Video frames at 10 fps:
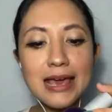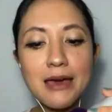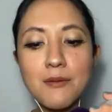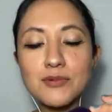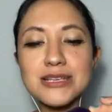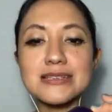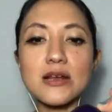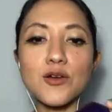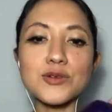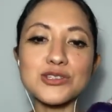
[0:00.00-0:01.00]
¿Qué vamos a
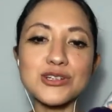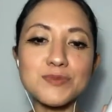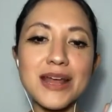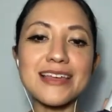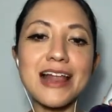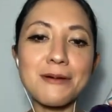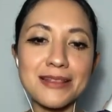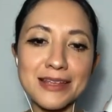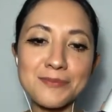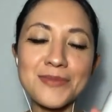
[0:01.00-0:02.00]
hacer con nuestro spray de
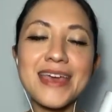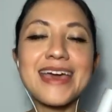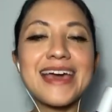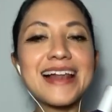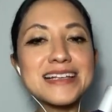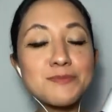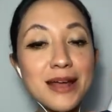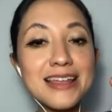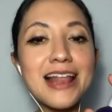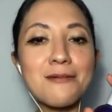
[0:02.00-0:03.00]
lavanda? El
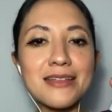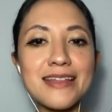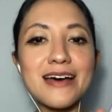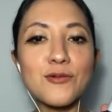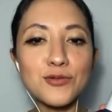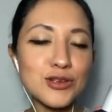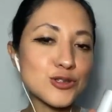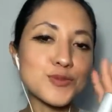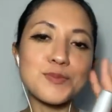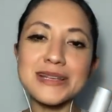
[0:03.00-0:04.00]
spray de lavanda, uno de
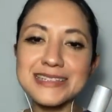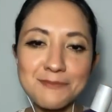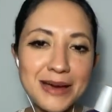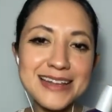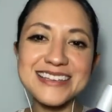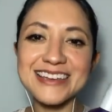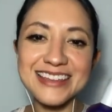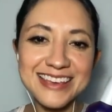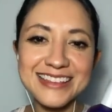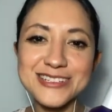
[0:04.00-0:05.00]
sus principales
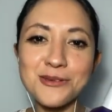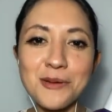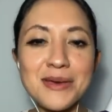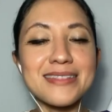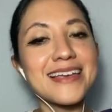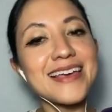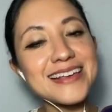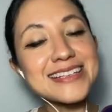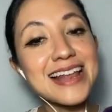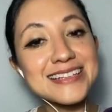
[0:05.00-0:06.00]
ingredientes
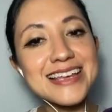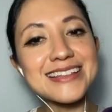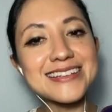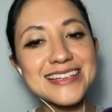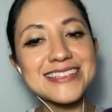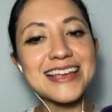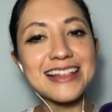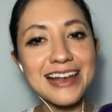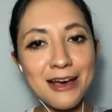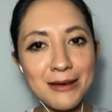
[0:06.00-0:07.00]
obviamente es el aceite
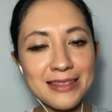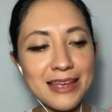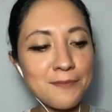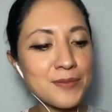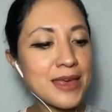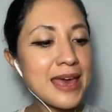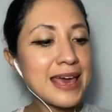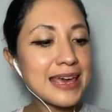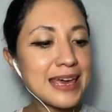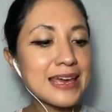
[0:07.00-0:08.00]
esencial de lavanda
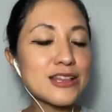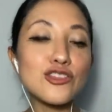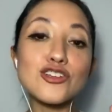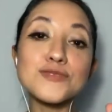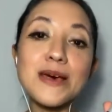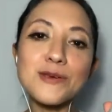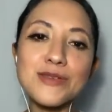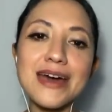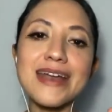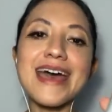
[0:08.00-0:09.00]
y nos va a
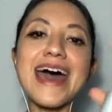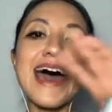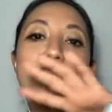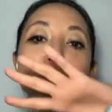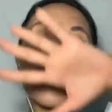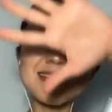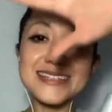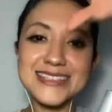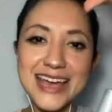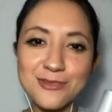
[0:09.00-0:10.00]
ayudar a
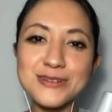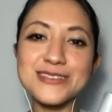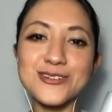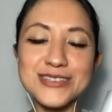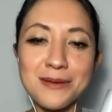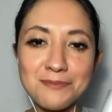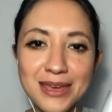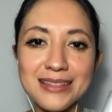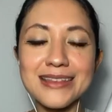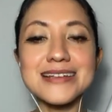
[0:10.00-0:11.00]
aromatizar nuestros
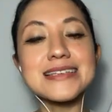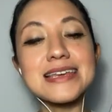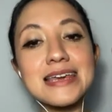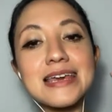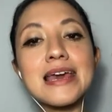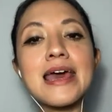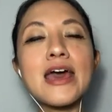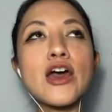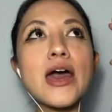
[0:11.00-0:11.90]
ambientes y